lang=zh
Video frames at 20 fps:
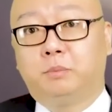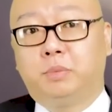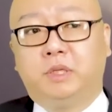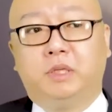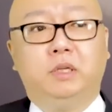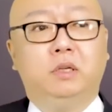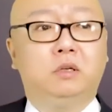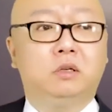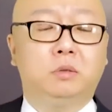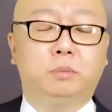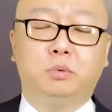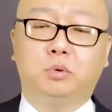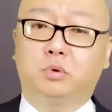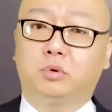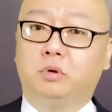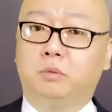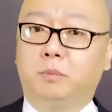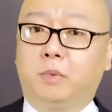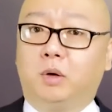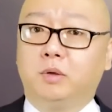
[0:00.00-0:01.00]
皮之不
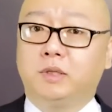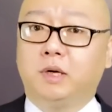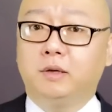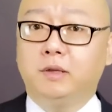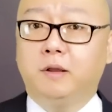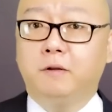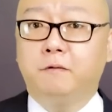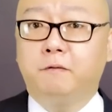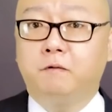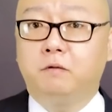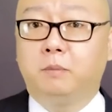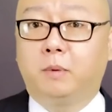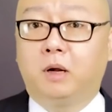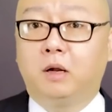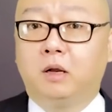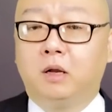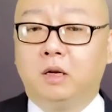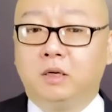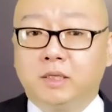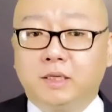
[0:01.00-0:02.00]
存，毛将焉附
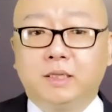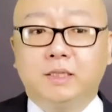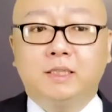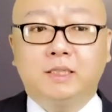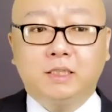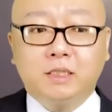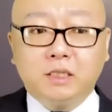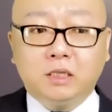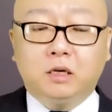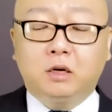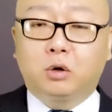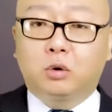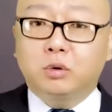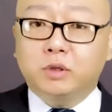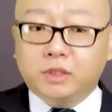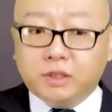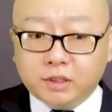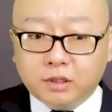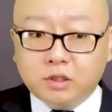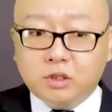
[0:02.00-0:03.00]
嘛？这个气
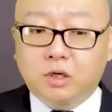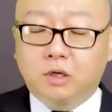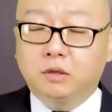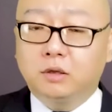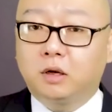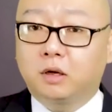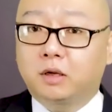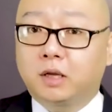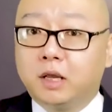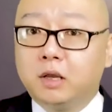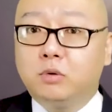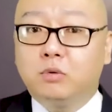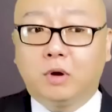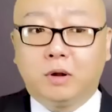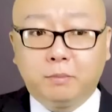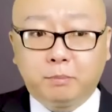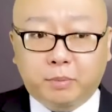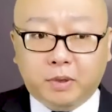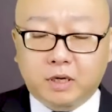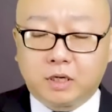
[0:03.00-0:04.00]
流形成的根
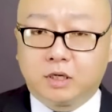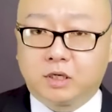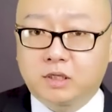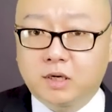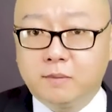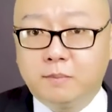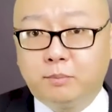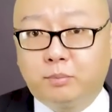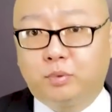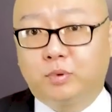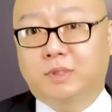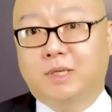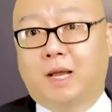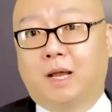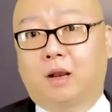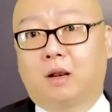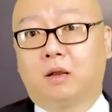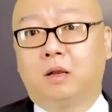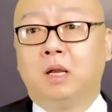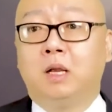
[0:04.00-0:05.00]
源本身不
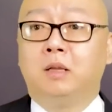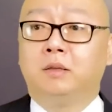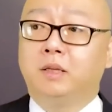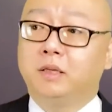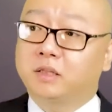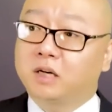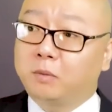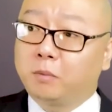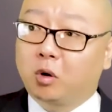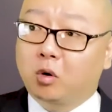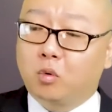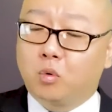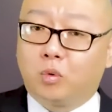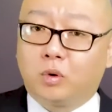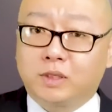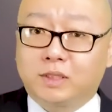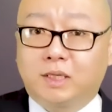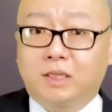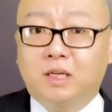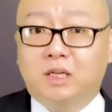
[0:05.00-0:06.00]
在了，那上面
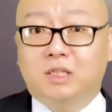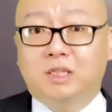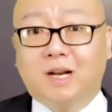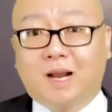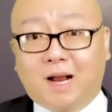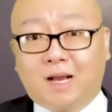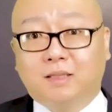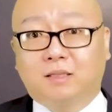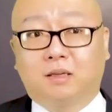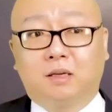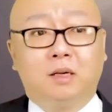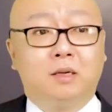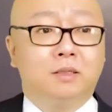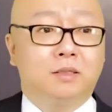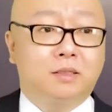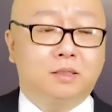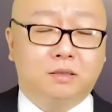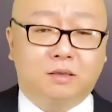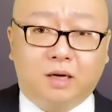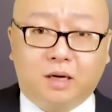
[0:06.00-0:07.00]
裹挟的沙子
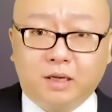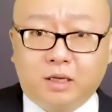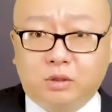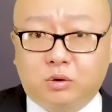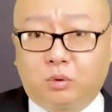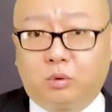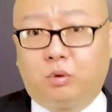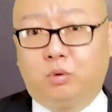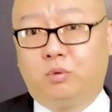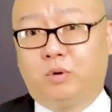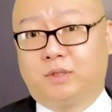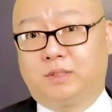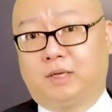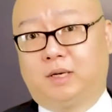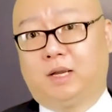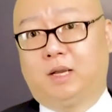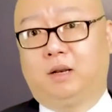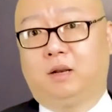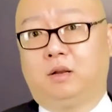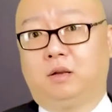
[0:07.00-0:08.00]
自然也就落下
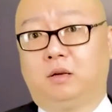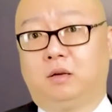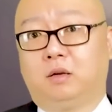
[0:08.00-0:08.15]
来了。